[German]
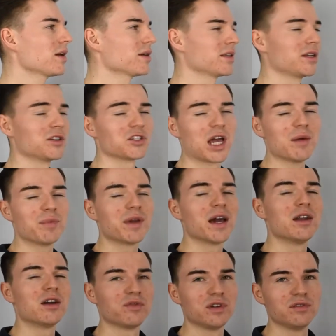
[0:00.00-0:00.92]
dann schreib
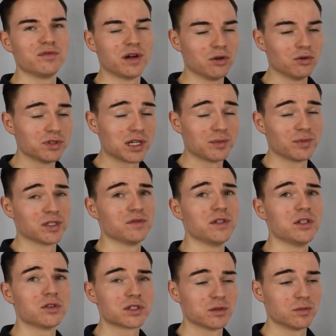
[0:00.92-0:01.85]
gerne auf jeden Fall unter des
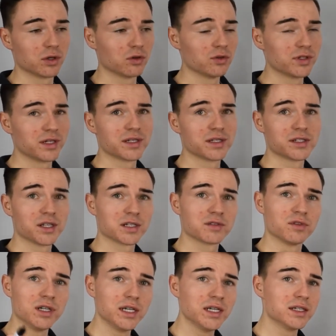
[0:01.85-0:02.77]
Videos nochmal drunter, dass ich das
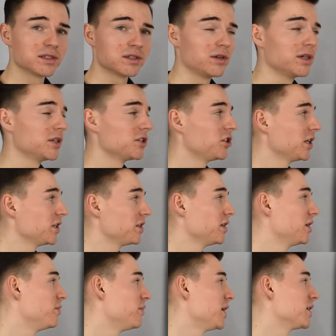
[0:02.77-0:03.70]
verlinken soll. Dann schicke ich
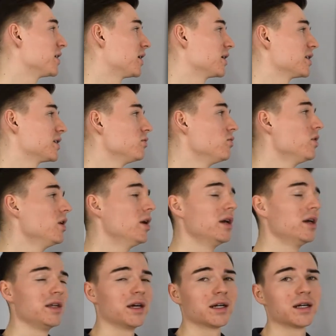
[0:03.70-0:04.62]
dir den Beitrag zu.
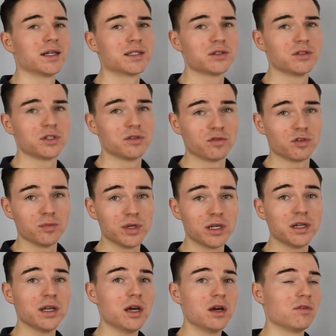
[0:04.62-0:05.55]
Da kannst du dich
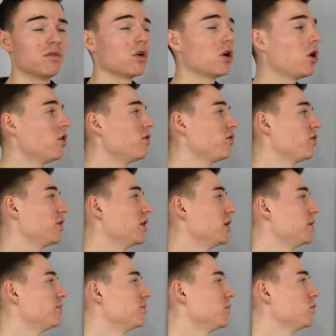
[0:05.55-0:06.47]
informieren, worauf
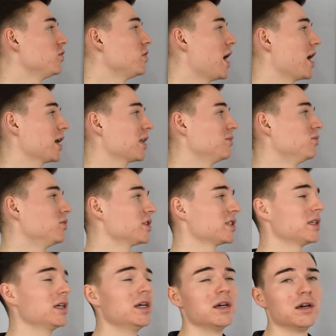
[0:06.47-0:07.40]
ähm, du da achten
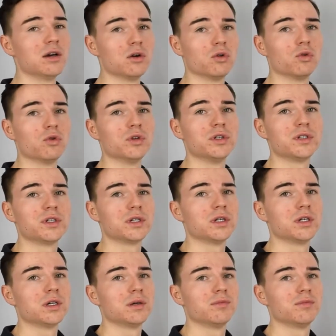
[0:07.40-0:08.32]
musst und
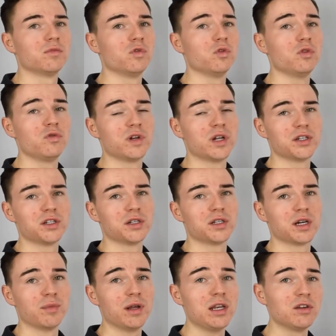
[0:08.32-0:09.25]
ähm, wo du vielleicht eine
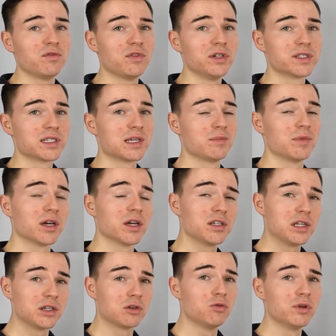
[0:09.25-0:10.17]
Tabelle findest. Es gibt eine
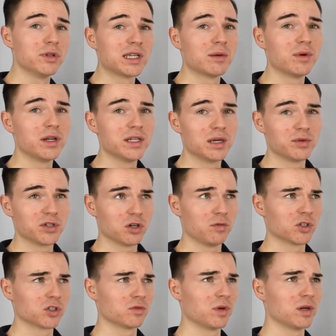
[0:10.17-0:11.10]
richtig coole Tabelle, die habe ich auch
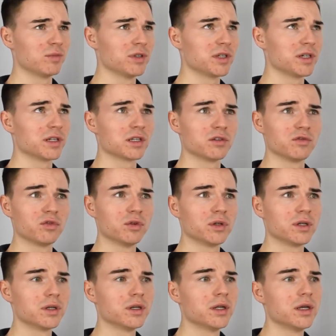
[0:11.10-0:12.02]
mal schon mal im Internet
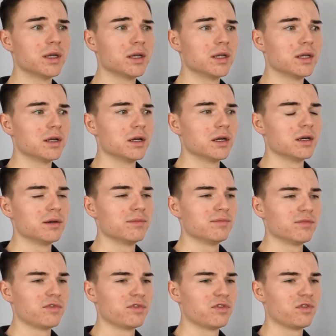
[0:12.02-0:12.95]
gefunden.
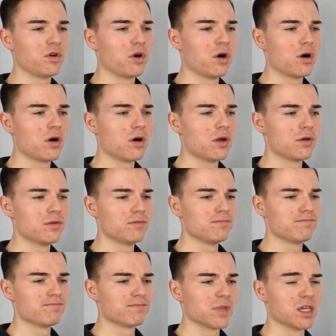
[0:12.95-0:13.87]
Ähm,
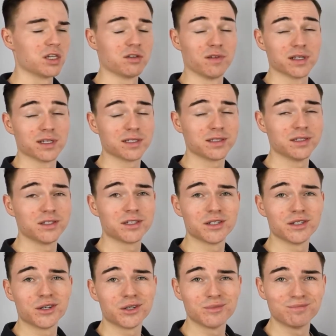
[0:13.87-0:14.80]
von, ich weiß es nicht
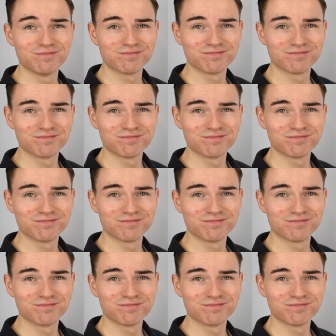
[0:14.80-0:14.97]
genau,